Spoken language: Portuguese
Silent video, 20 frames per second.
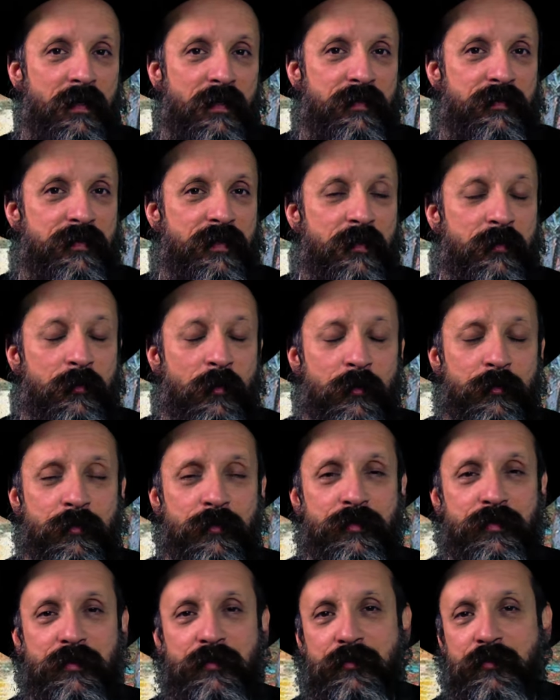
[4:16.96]
Sem o nosso
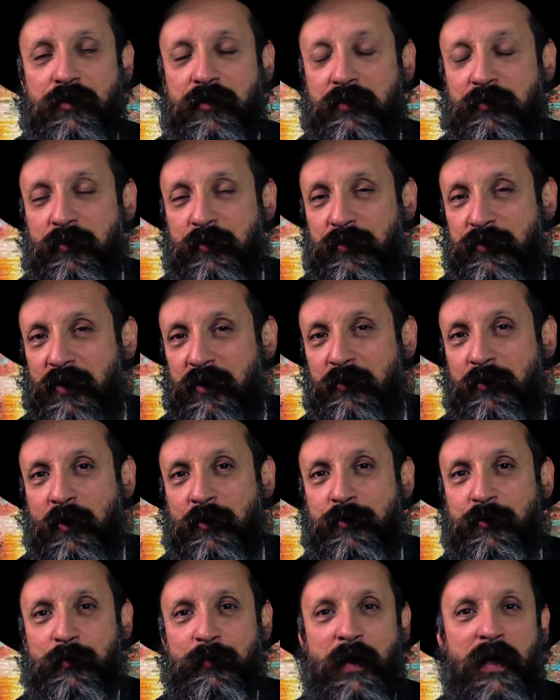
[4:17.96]
incentivo, sem o
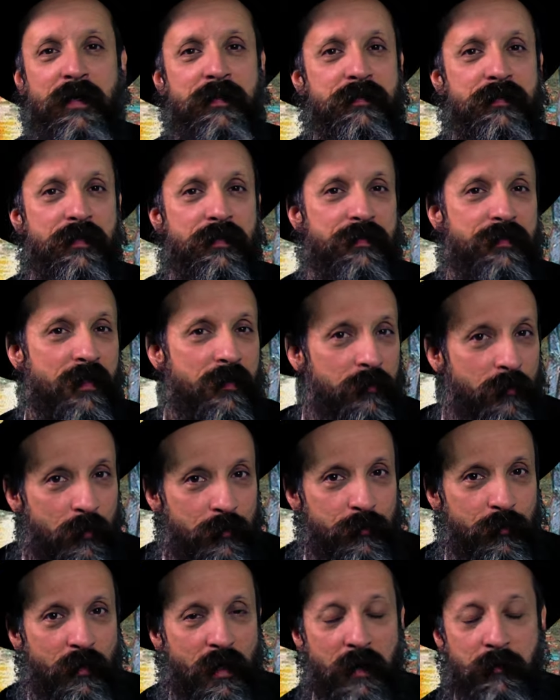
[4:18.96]
nosso mestre, sem o
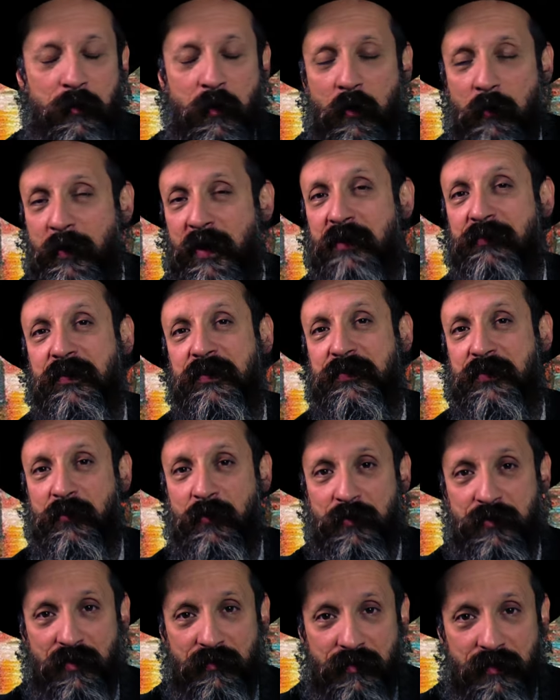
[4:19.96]
nosso Rebbe, como é que vai ser a
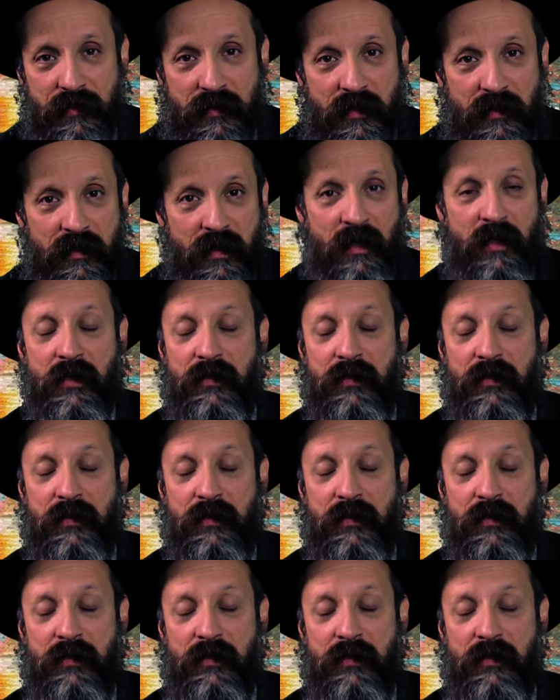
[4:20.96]
nossa vida?